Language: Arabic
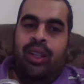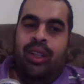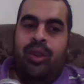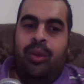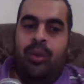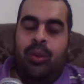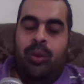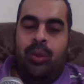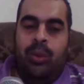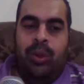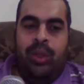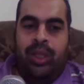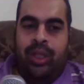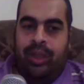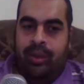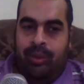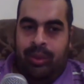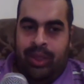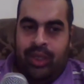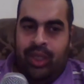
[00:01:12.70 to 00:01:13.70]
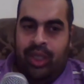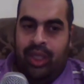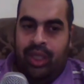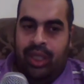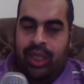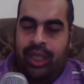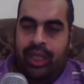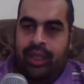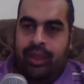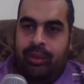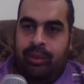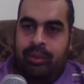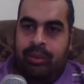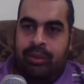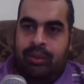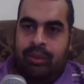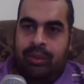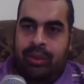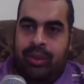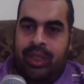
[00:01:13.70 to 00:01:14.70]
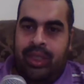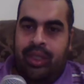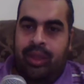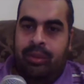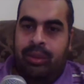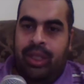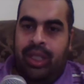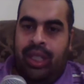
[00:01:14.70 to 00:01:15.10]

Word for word: وما شاء الله يعني من ضمن